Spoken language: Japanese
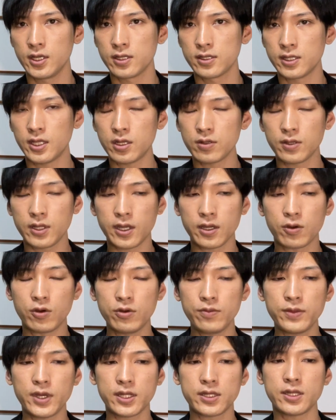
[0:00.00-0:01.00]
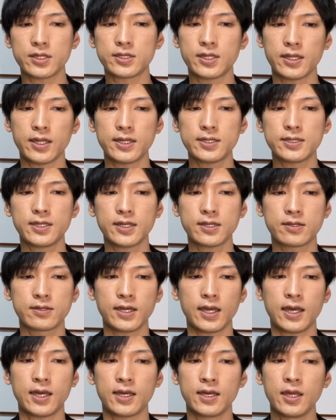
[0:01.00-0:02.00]
なので、今晩ですね、ナスダック
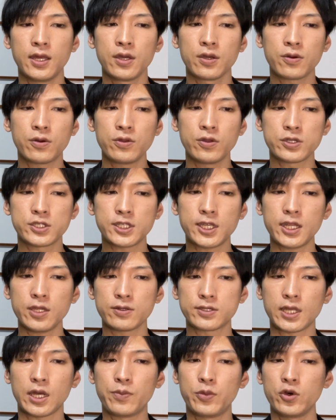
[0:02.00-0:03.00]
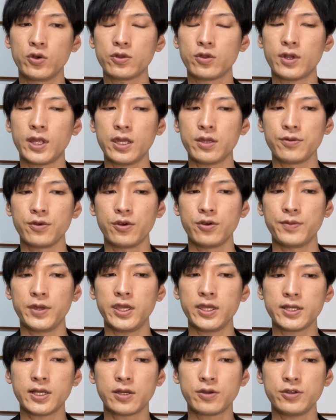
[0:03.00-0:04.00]
が、この下でのサポートラインを
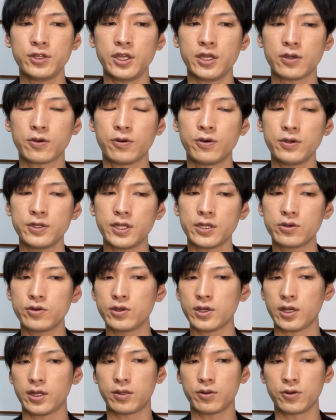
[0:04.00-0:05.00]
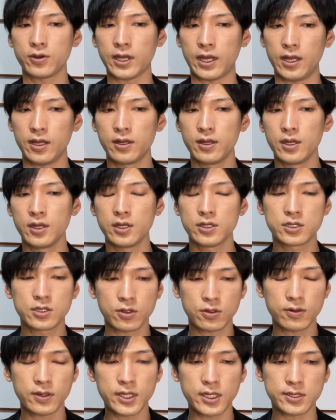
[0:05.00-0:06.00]
明確に超えてくるかどうか、そ
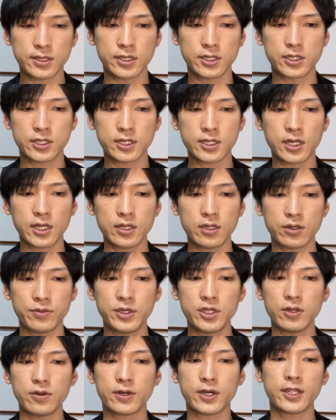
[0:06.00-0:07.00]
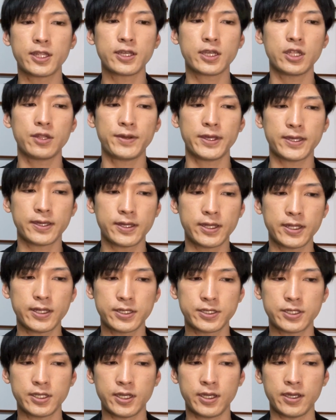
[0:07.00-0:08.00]
こはですね、しっかりと見ておかなければいけないで
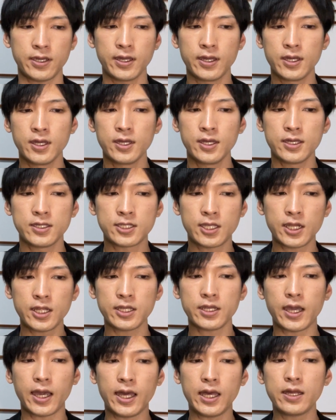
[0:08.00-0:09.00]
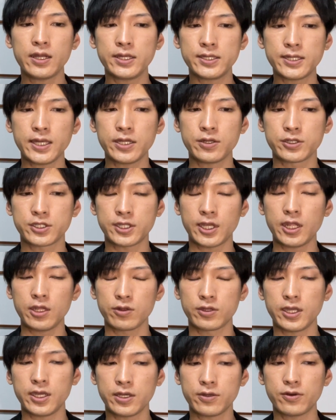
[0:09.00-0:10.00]
すし、さらに アールエスアイ の下での
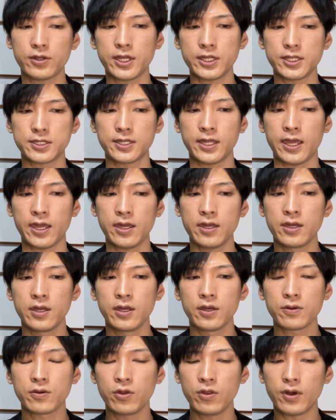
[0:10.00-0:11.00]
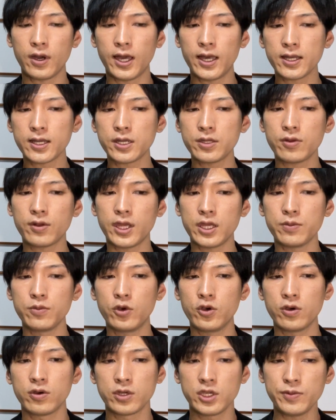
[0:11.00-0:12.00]
抵抗ラインですね、この赤のライン
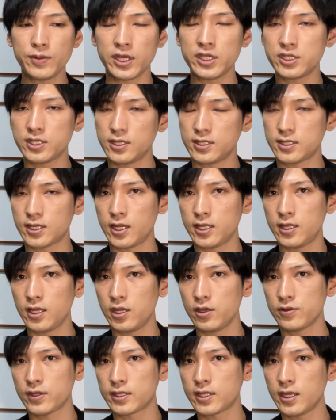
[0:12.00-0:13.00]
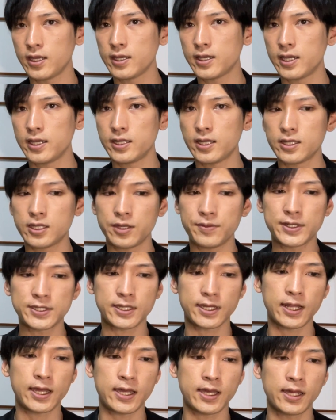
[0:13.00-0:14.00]
も今意識されているような展開になっています
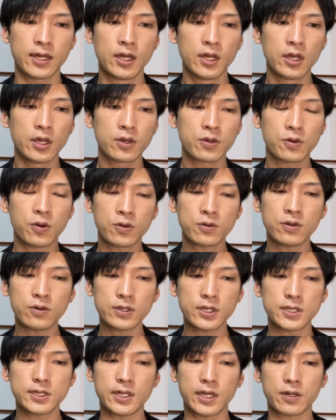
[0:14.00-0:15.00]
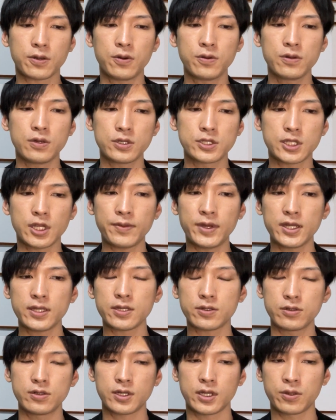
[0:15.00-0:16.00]
から、ここをですね、今後下回って
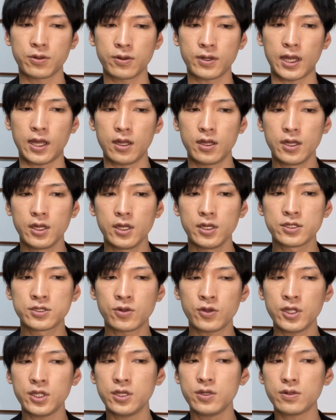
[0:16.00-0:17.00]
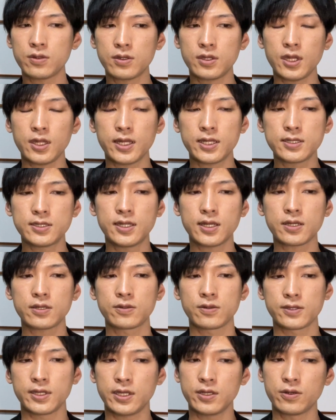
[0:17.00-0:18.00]
くるかどうか、それによってナスダック
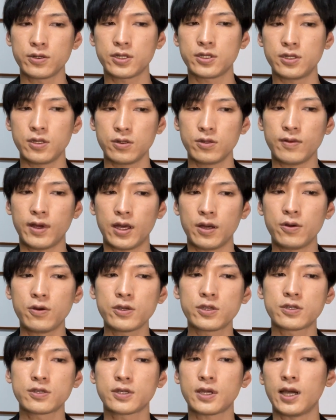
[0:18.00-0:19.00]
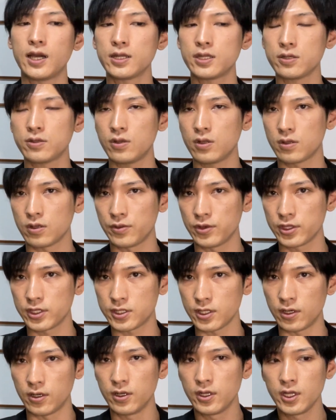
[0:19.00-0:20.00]
の値動きっていうのは大きく変わってくると思うんです
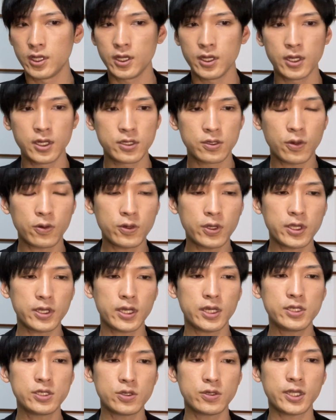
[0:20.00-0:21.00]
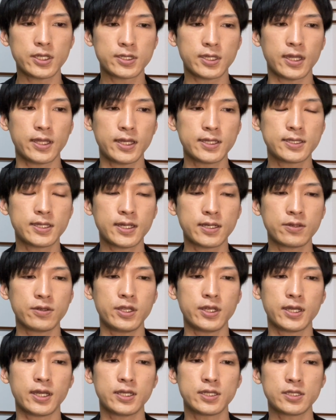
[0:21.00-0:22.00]
よ。特に現状ですね、ナスダック
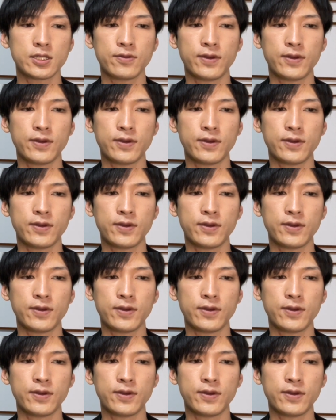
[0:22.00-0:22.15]
に関して